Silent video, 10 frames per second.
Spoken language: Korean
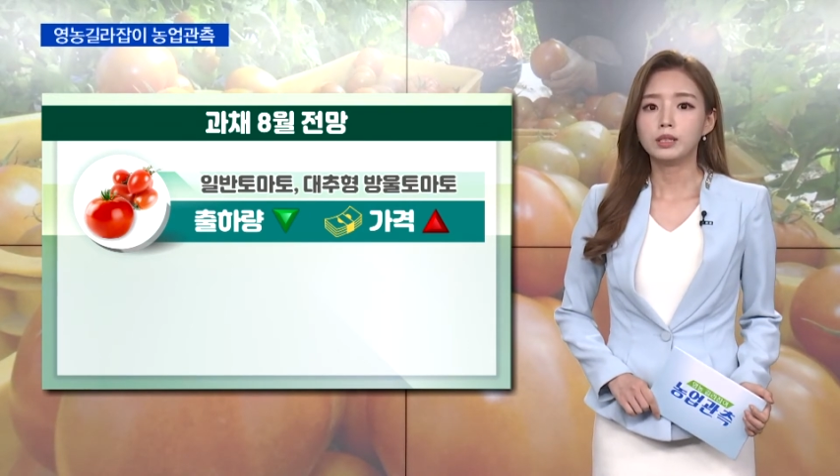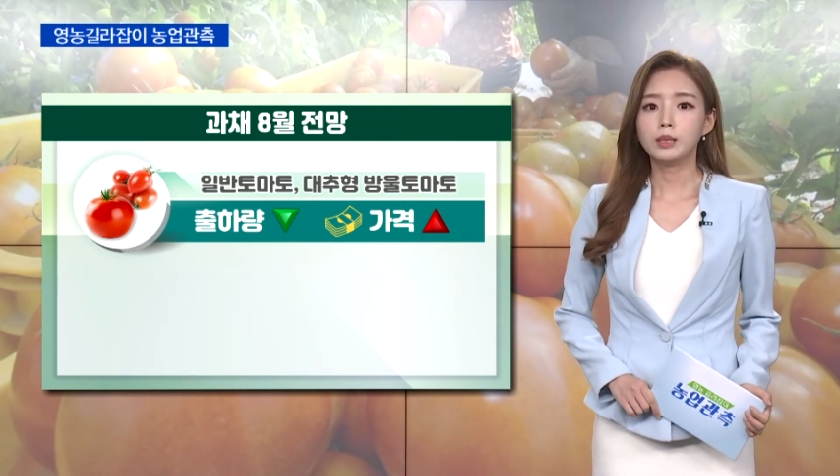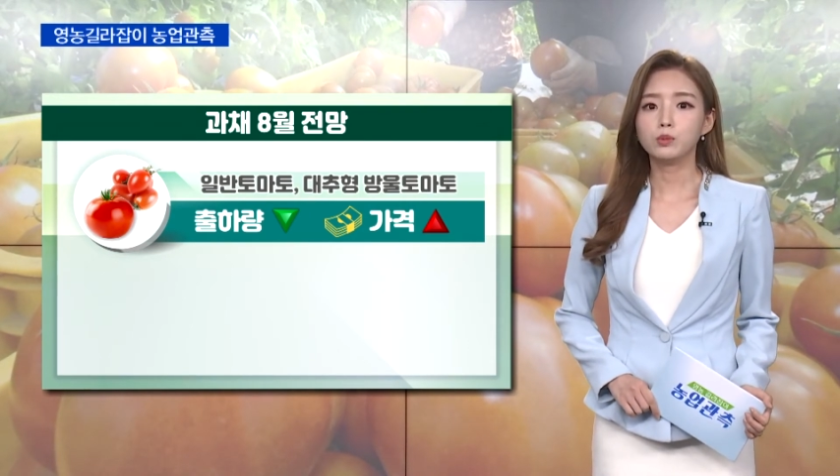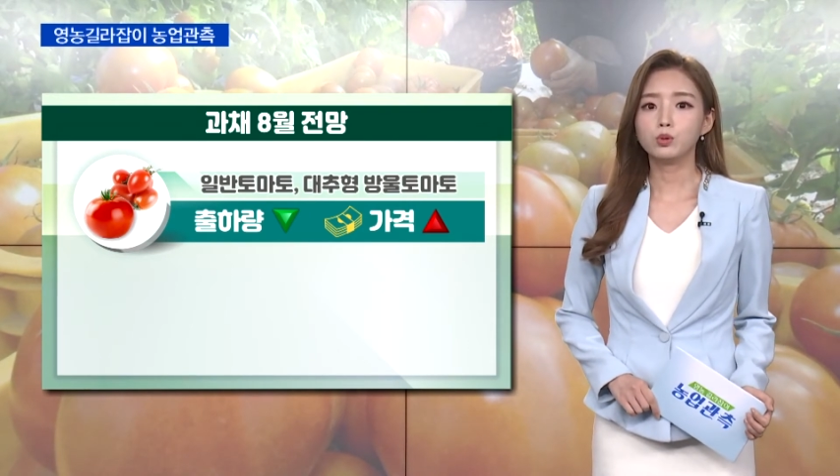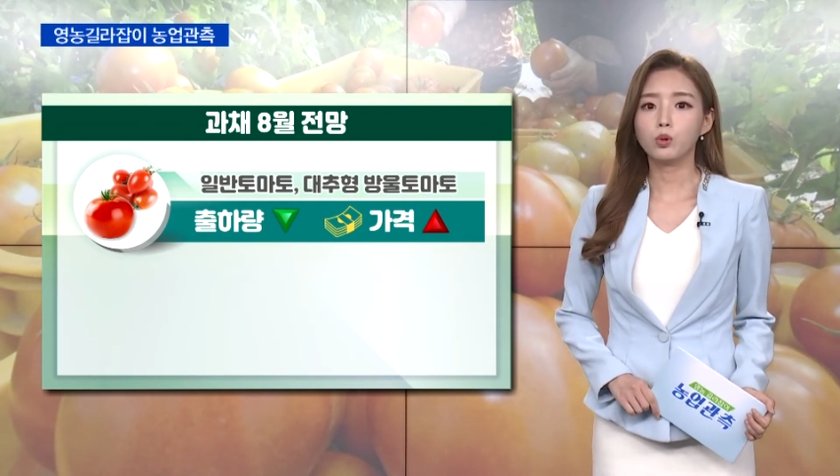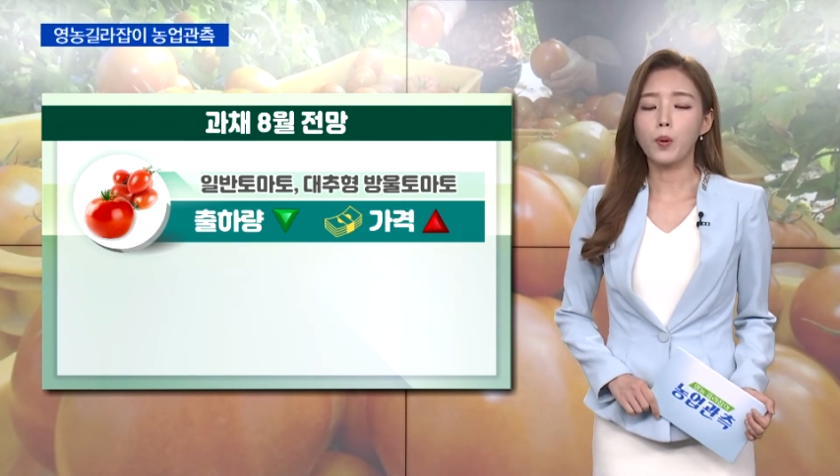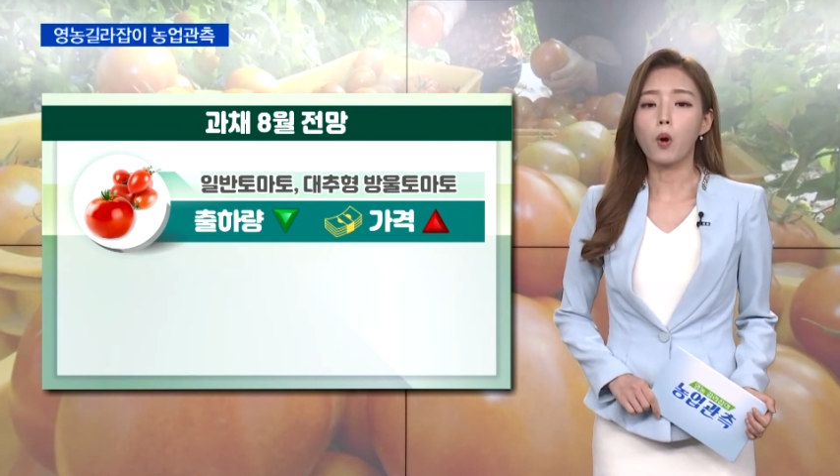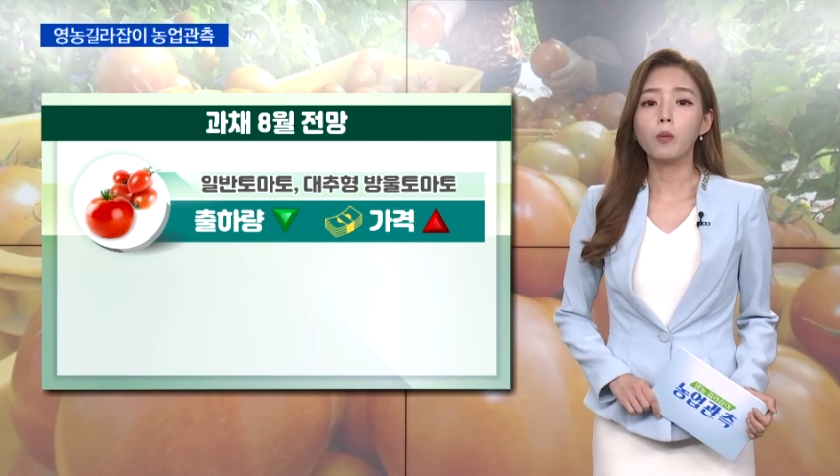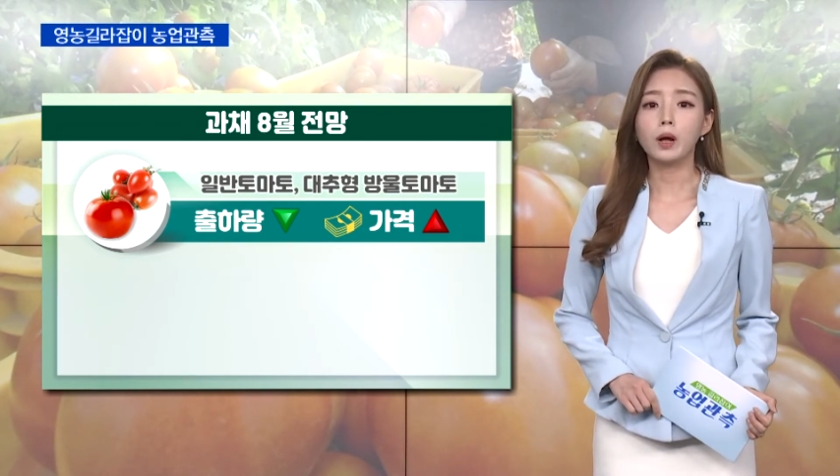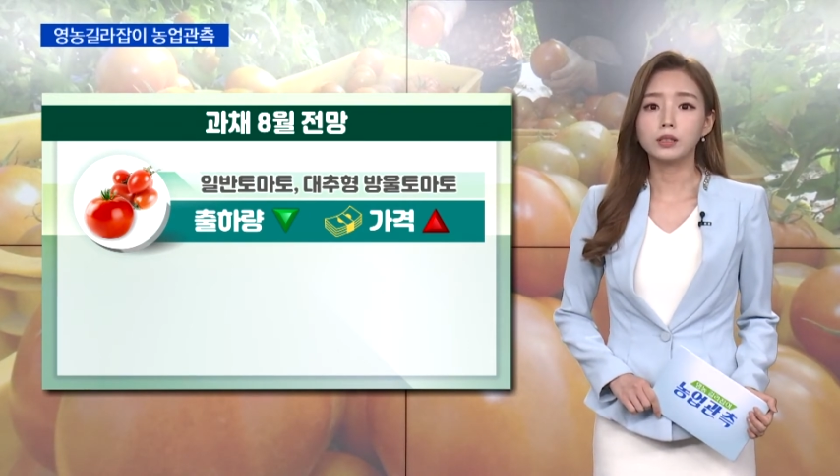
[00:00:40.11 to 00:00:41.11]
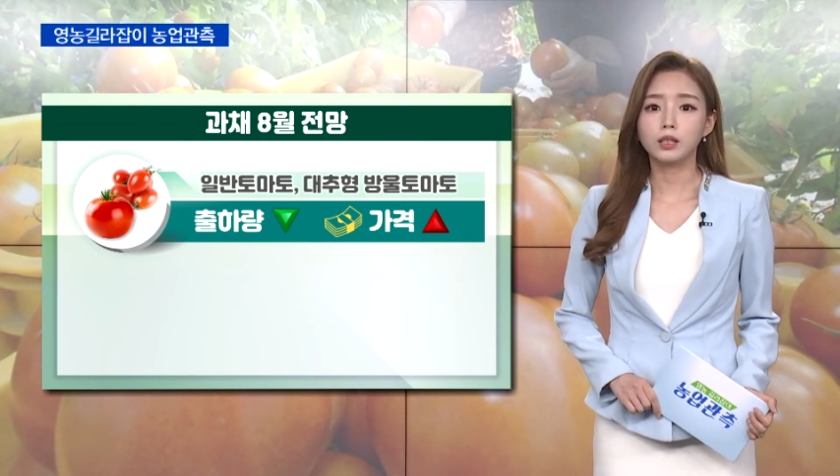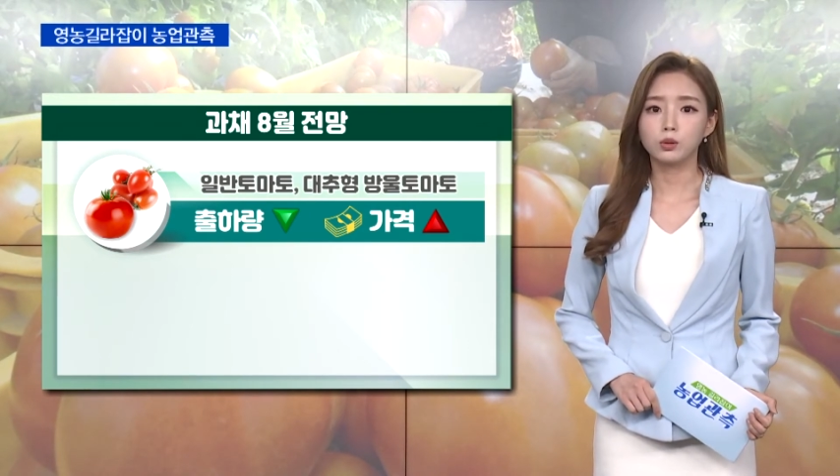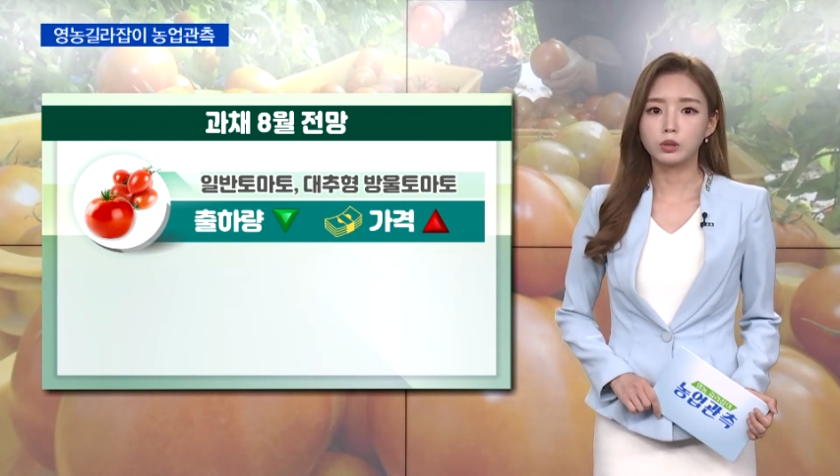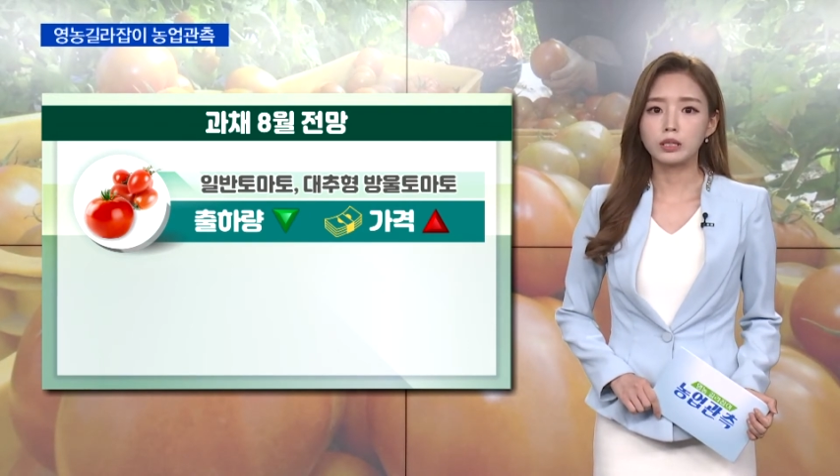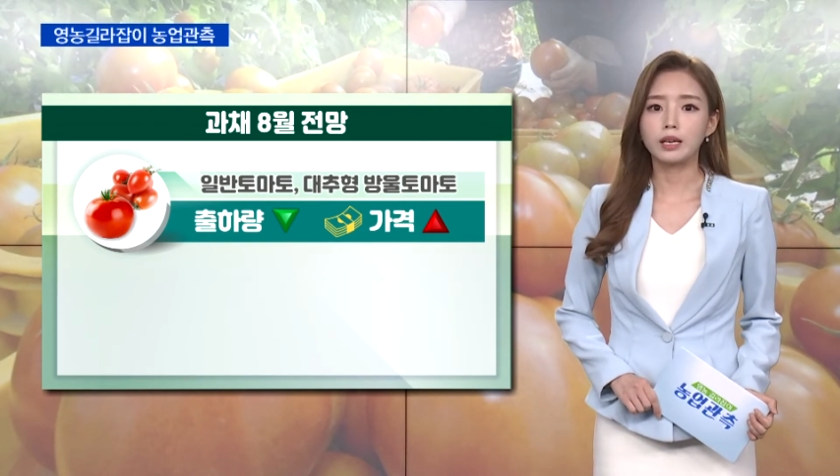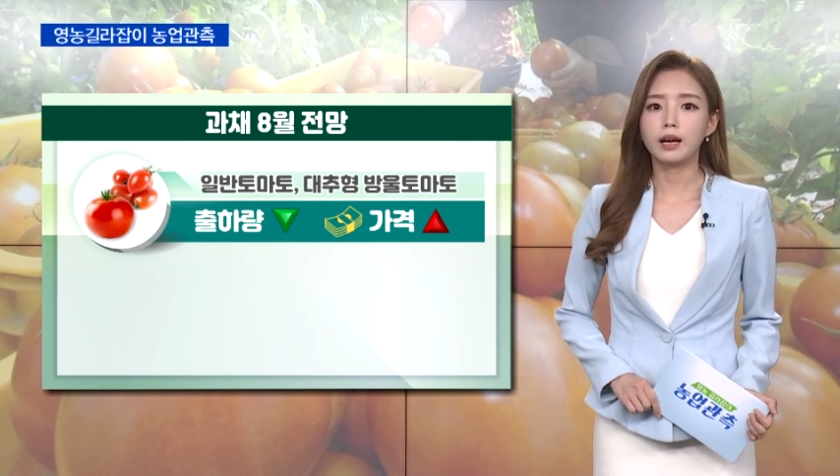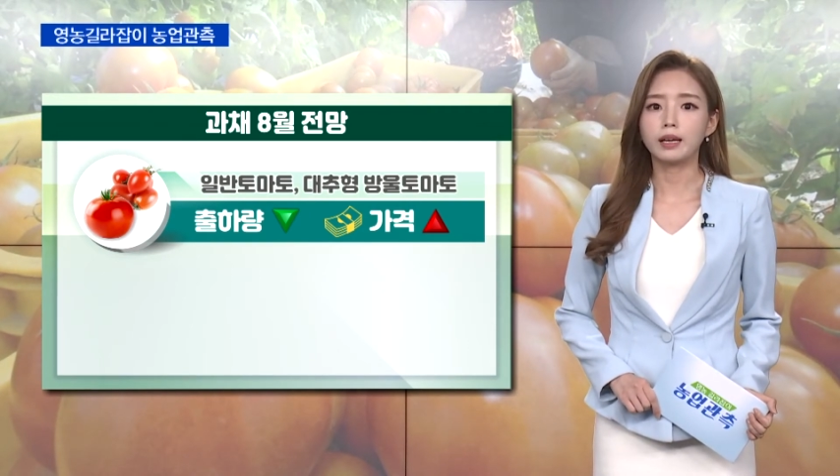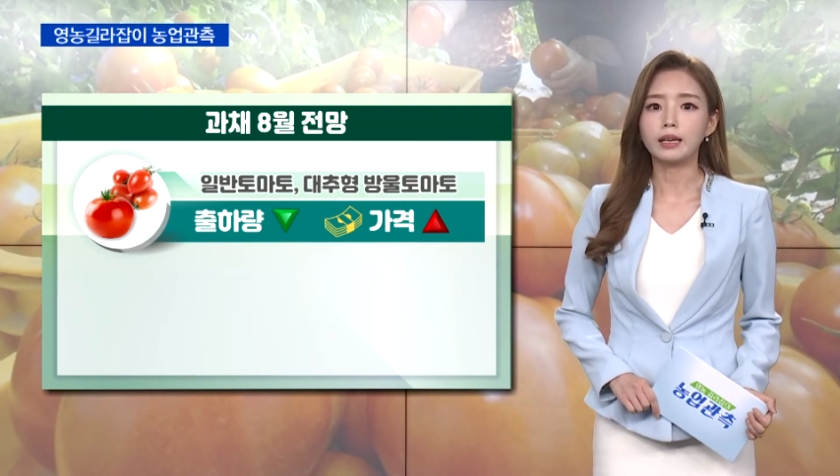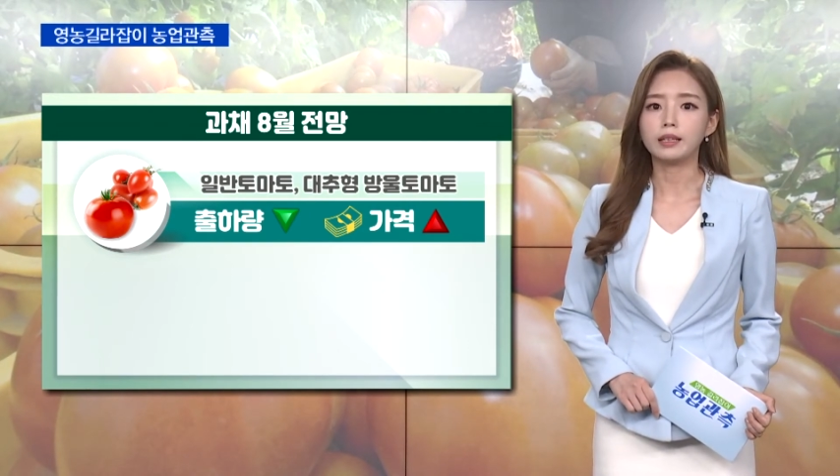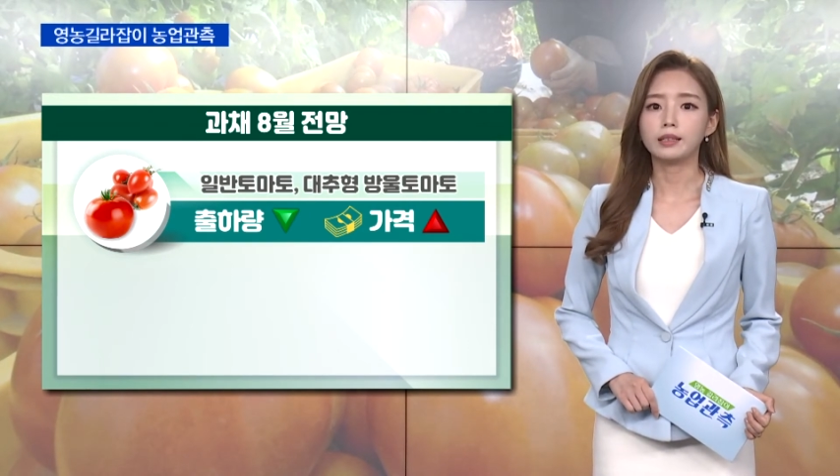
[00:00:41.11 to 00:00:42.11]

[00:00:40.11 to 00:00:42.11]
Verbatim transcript: 침수로 병 발생도 증가해